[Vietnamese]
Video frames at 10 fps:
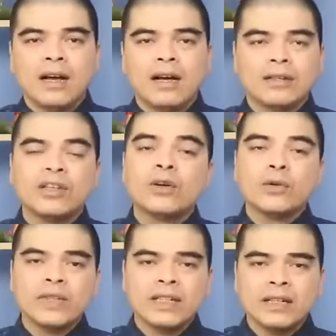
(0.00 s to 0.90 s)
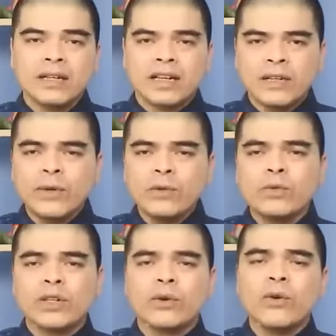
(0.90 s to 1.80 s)
À, thưa quý vị, cái phong
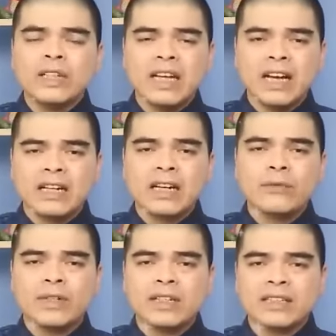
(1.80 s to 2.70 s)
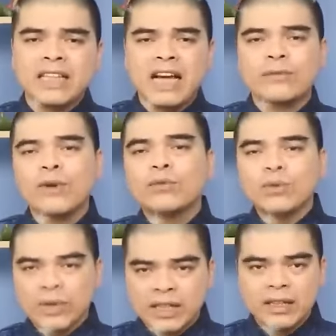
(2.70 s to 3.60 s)
thủy của ngôi nhà cần phải được tàng phong
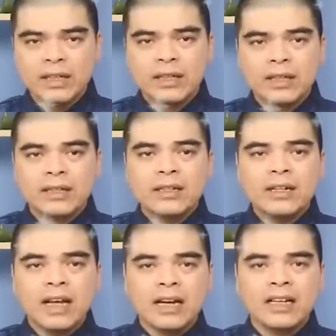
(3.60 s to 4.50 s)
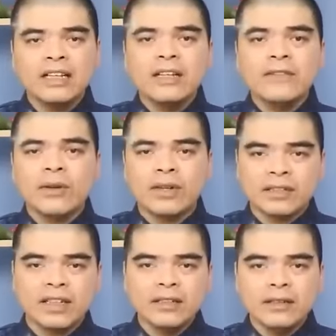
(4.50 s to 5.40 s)
tụ khí, tức là khí đi vào cửa
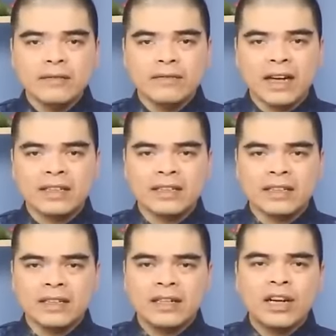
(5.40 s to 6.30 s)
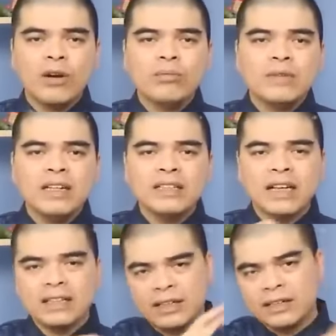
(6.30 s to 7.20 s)
chính và gì không đi
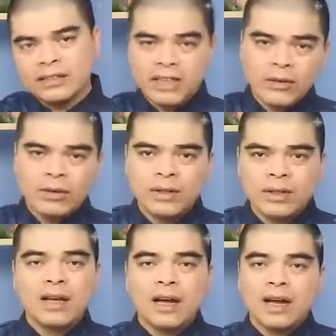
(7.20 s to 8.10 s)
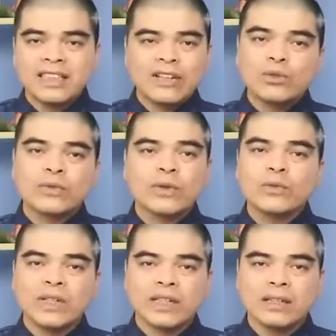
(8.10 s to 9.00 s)
ra thẳng cửa sau. À, theo thuật phong
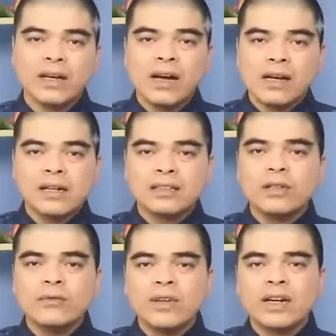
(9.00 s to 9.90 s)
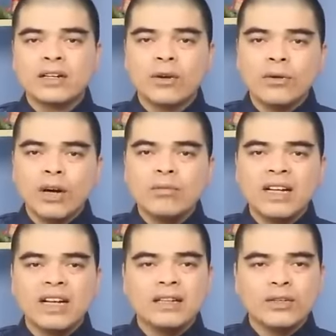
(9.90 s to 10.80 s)
thủy, cửa sân vườn cũng không
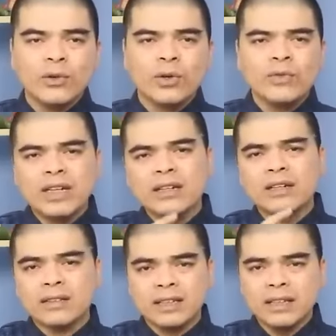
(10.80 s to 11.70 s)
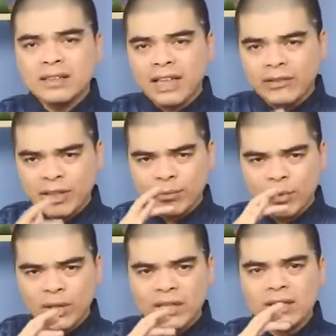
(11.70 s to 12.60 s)
nên nối với cái cửa chính tạo thành
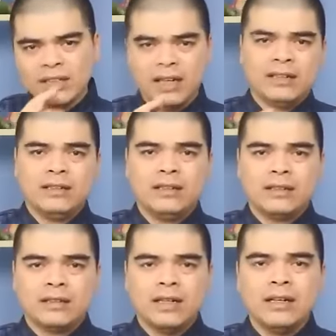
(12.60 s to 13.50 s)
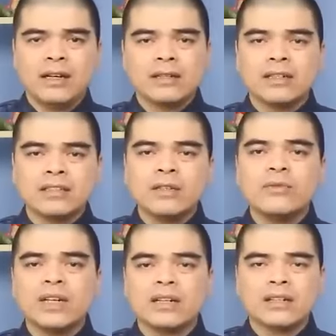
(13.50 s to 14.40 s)
một cái đường thẳng. Đấy. Cửa sân
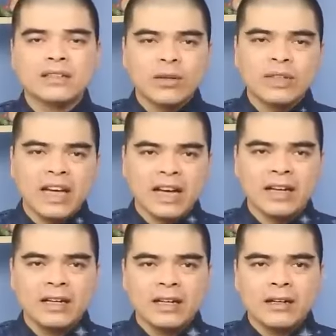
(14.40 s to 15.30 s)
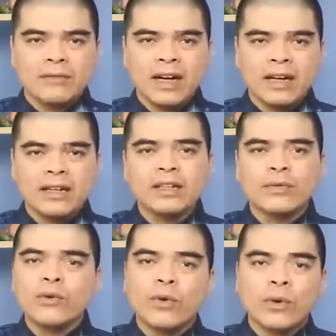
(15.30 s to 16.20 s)
vườn, cửa sau nhà và cái cửa
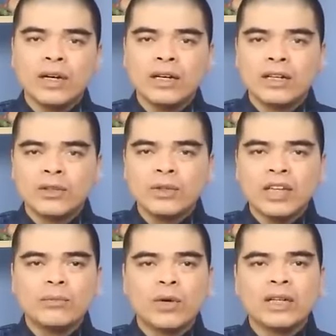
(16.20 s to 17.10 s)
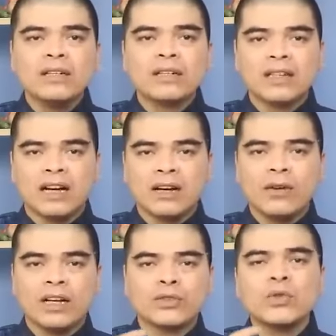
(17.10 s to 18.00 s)
phòng ngủ ấy nối thành một cái đường thẳng
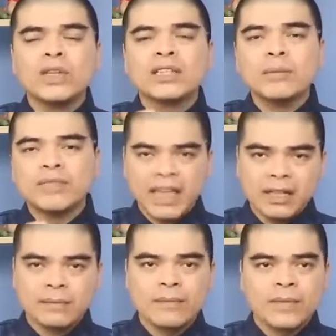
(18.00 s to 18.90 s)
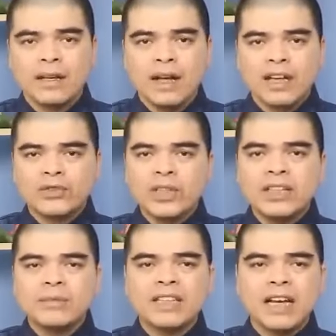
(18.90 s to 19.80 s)
gọi là xuyên tâm sát. À, xuyên
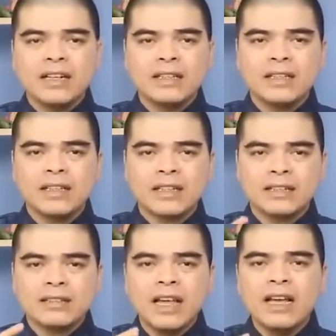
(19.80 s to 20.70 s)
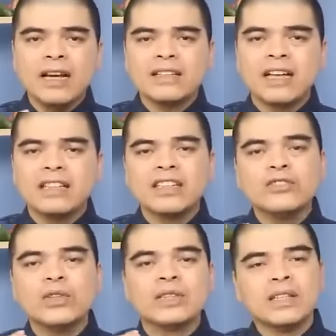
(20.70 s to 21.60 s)
tâm sát thì dễ gây ra những
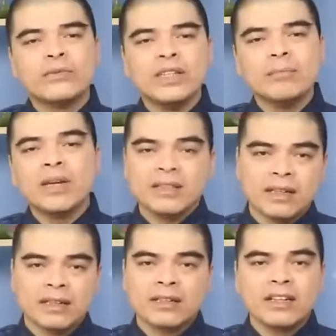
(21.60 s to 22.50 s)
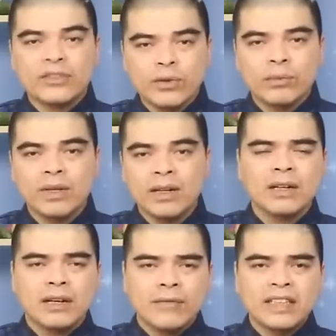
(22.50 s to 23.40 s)
cái chuyện thị phi, bệnh tật, kiện tụng
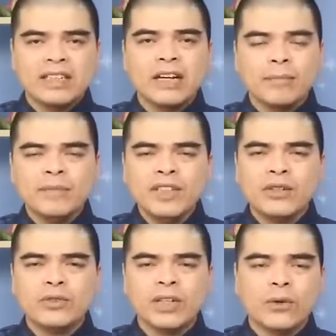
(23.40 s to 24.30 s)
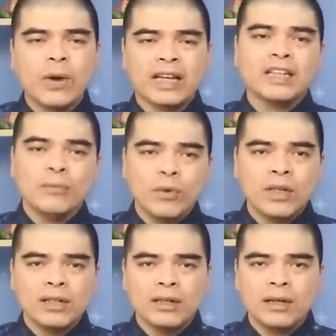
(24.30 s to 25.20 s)
và sẽ gặp nhiều chuyện ngoài ý muốn.